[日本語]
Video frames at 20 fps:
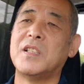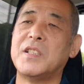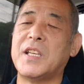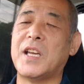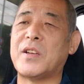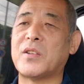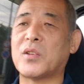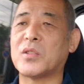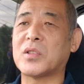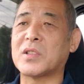
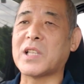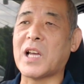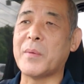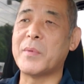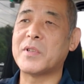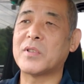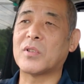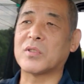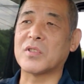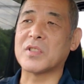寝ること、食
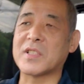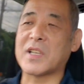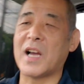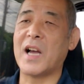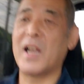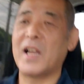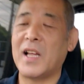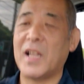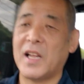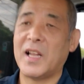べることし
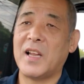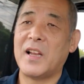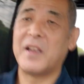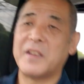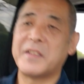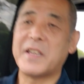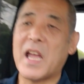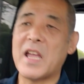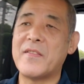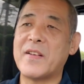か
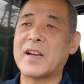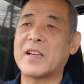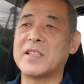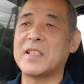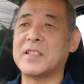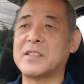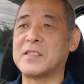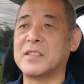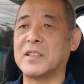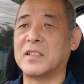ないわけ
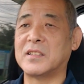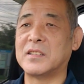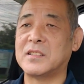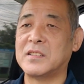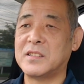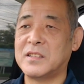ですよ。